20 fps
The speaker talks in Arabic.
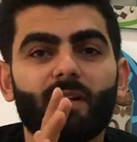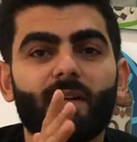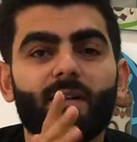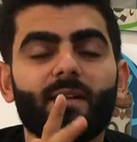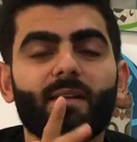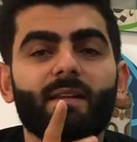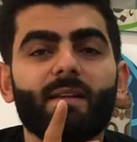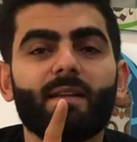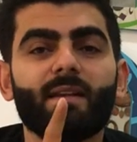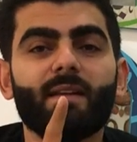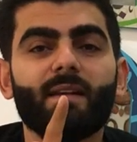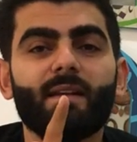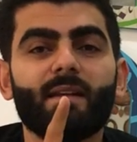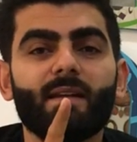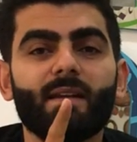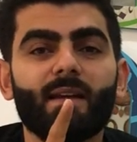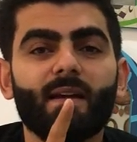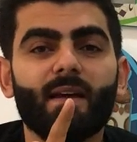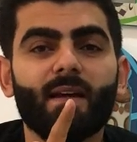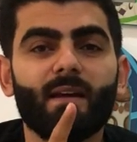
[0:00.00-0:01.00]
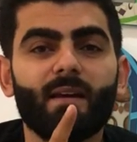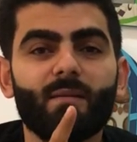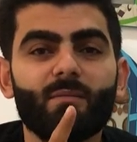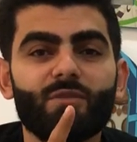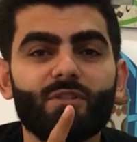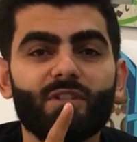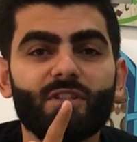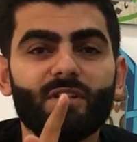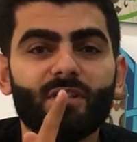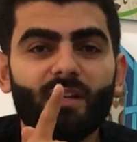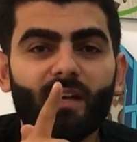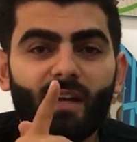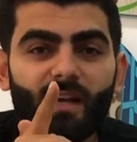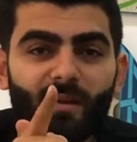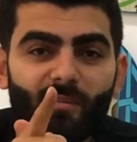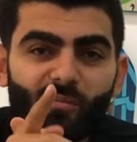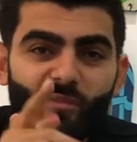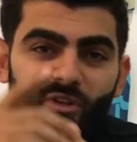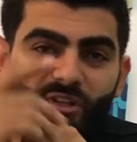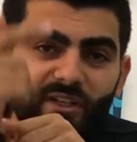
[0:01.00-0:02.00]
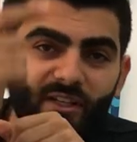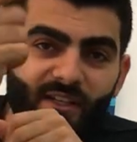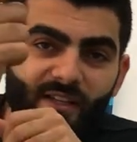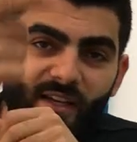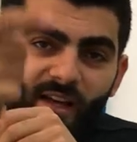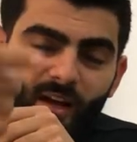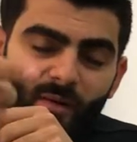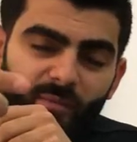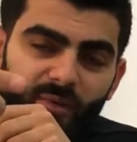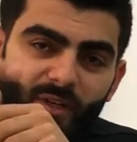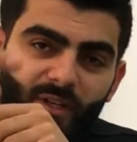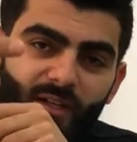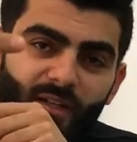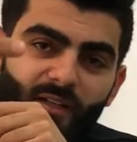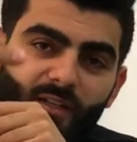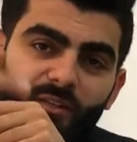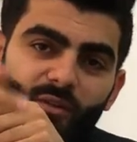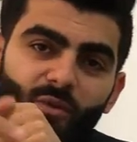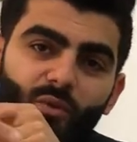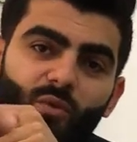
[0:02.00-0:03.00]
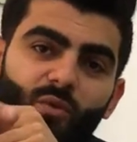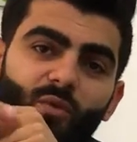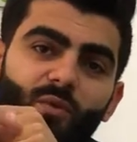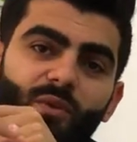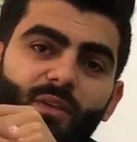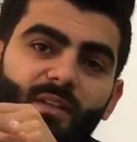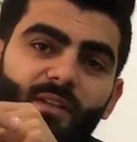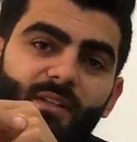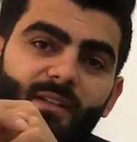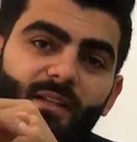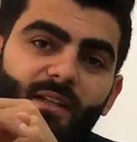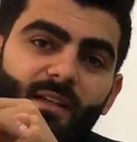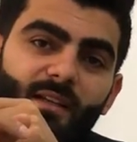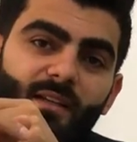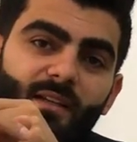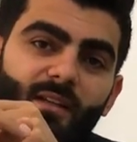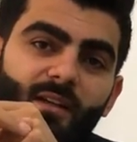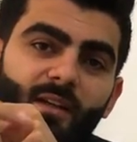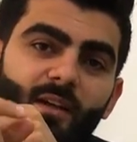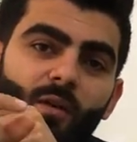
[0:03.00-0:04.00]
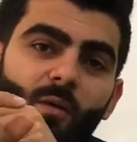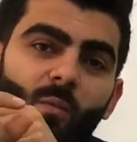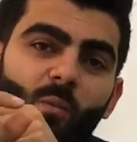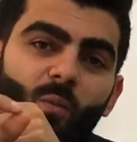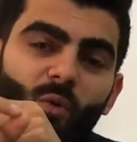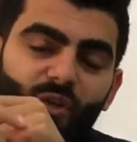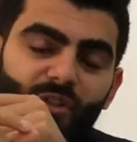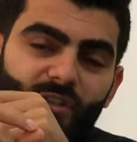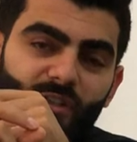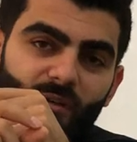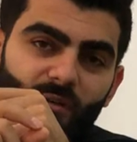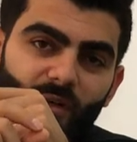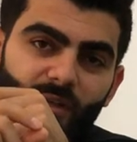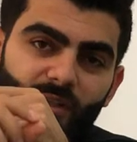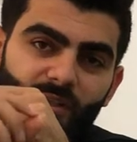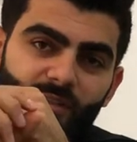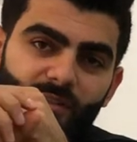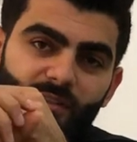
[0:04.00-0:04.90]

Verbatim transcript: اللي هي أهم شيء أهم من الكاميرا إنه يكون عندك محتوى